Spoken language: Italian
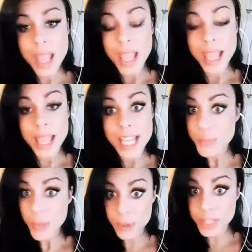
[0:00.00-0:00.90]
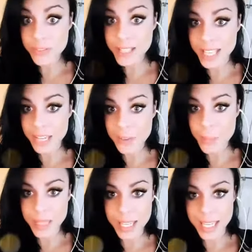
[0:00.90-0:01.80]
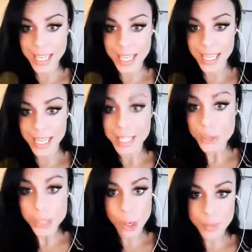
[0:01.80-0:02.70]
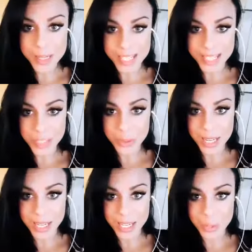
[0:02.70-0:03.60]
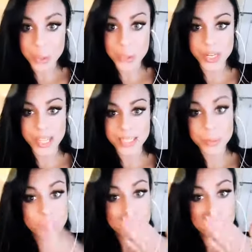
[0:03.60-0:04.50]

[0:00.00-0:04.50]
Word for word: e spero di vedervi perché eh, io sarò presente in quelle due giornate.